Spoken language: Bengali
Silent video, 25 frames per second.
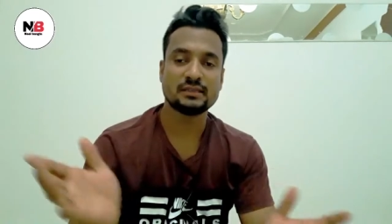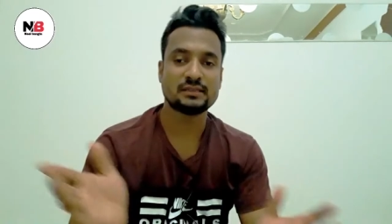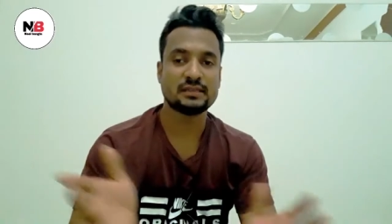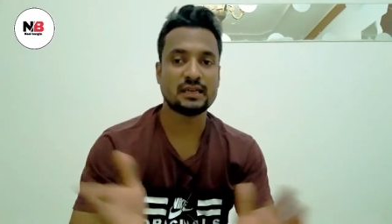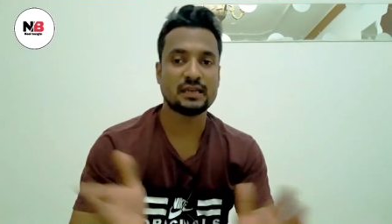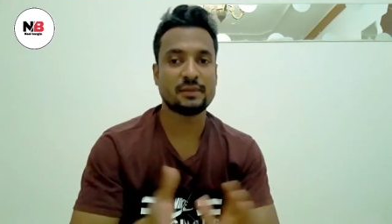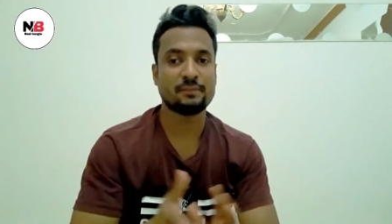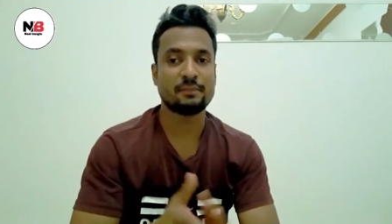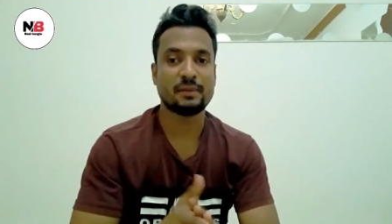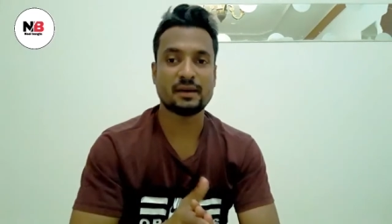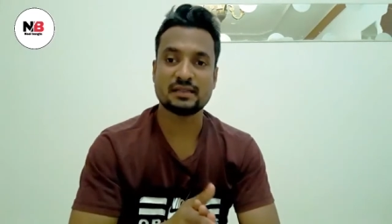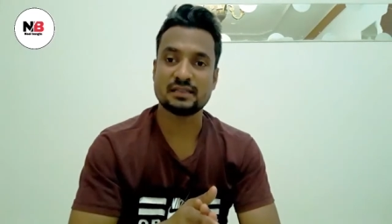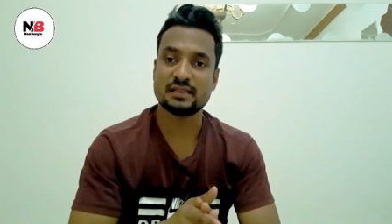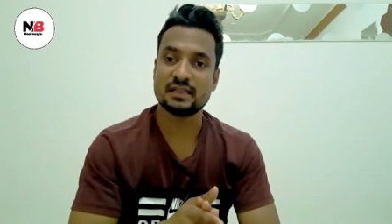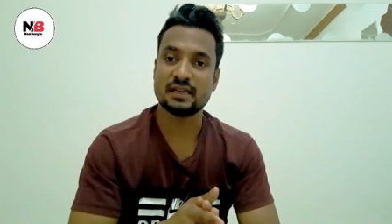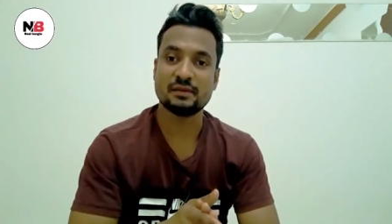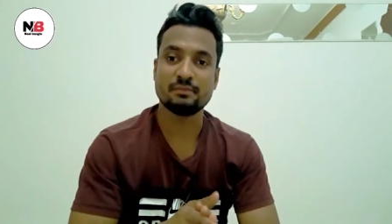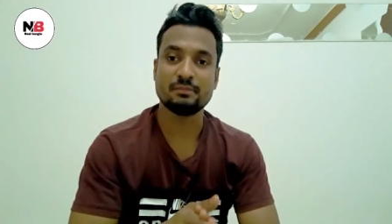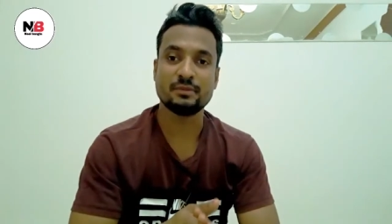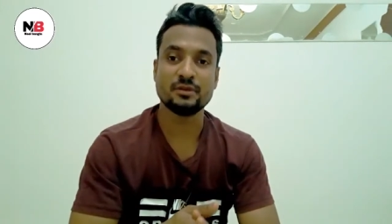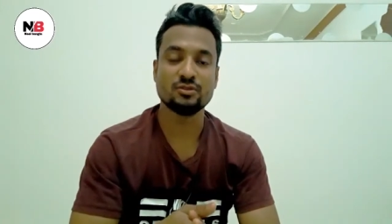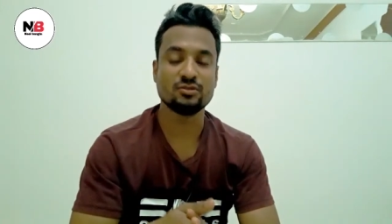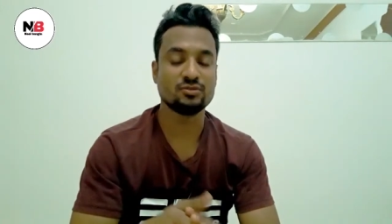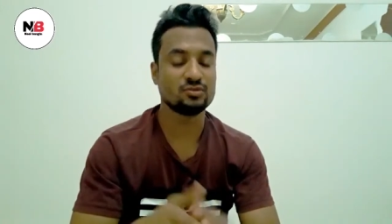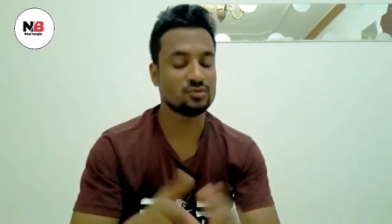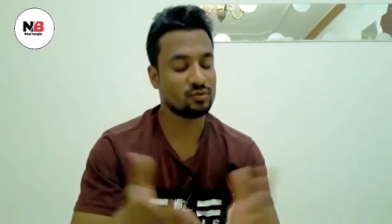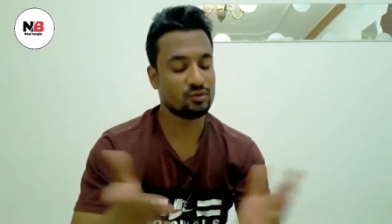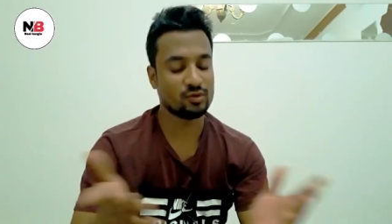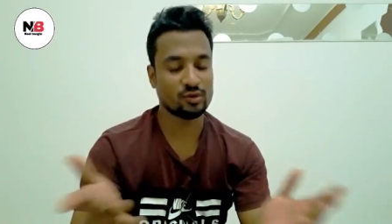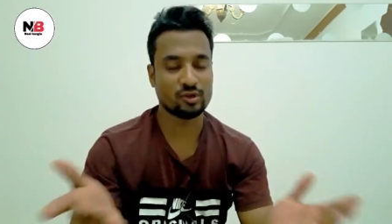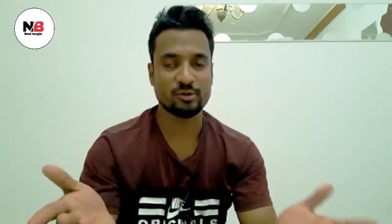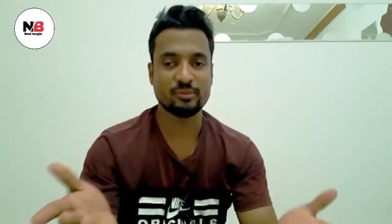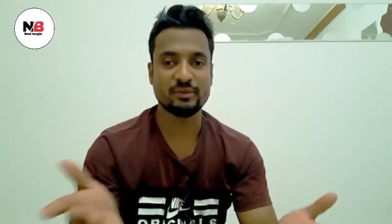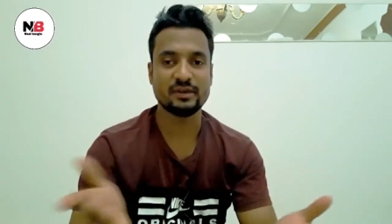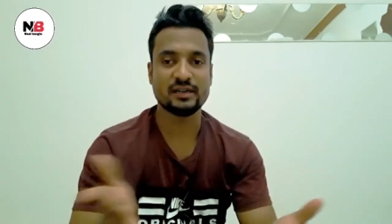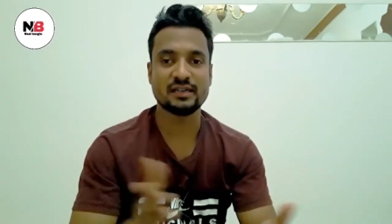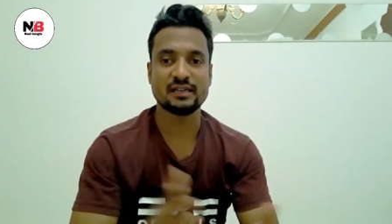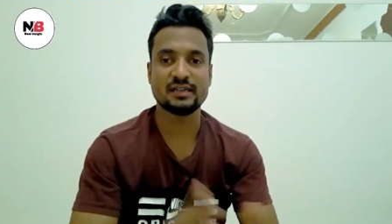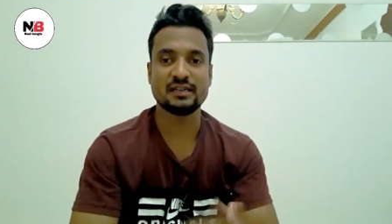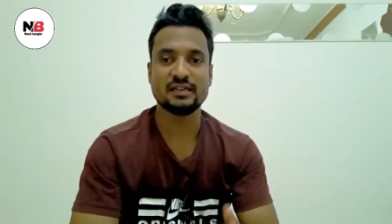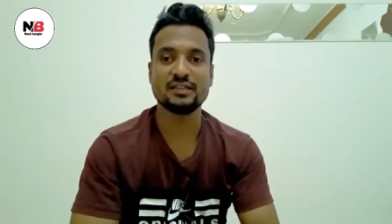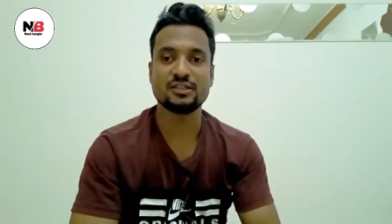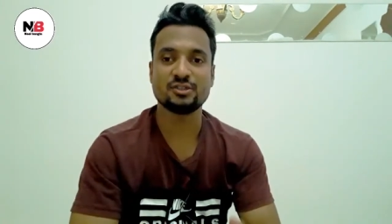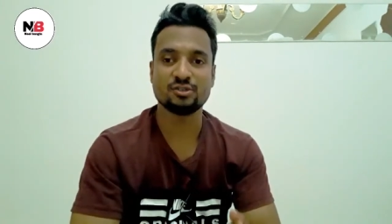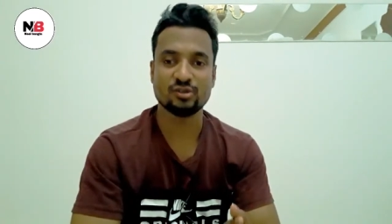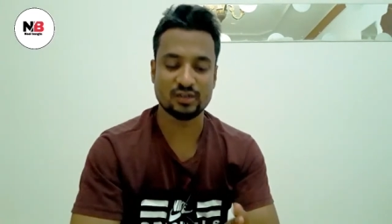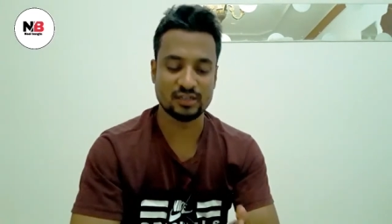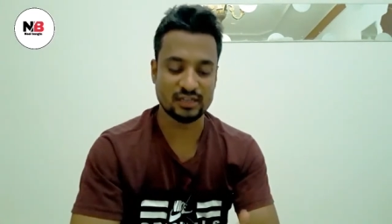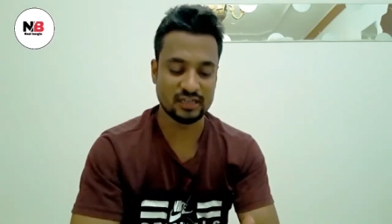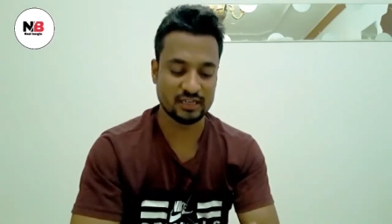চার পাঁচ লাখ ভিউজ অটোমেটিকলি
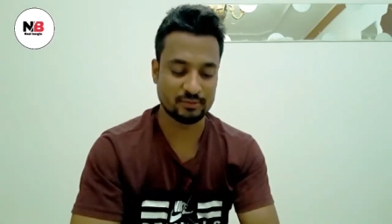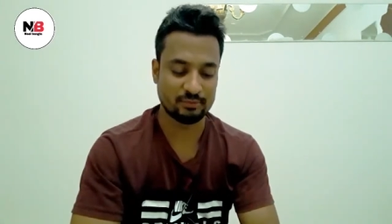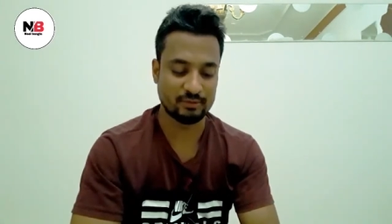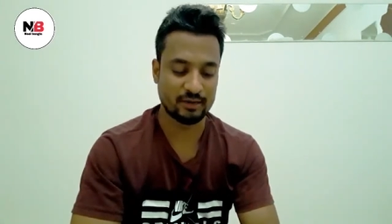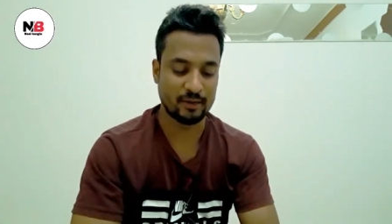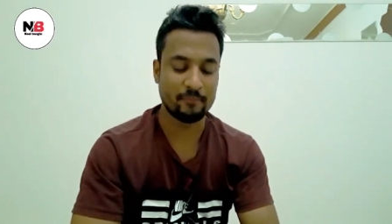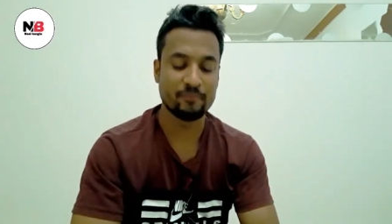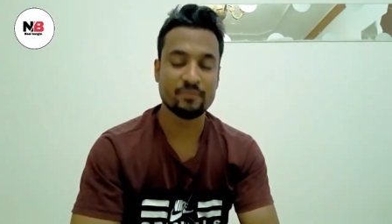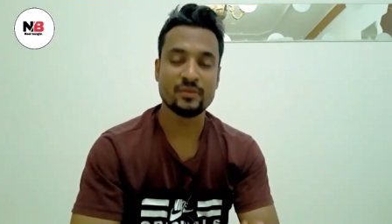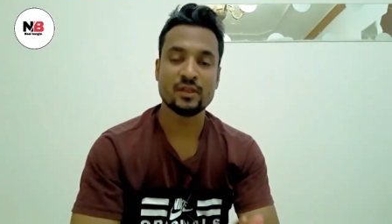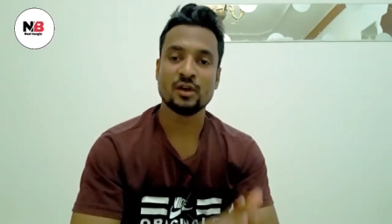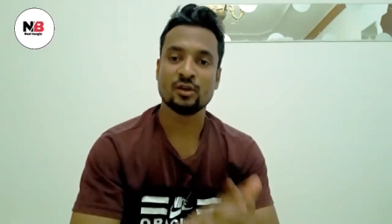চলে আসবে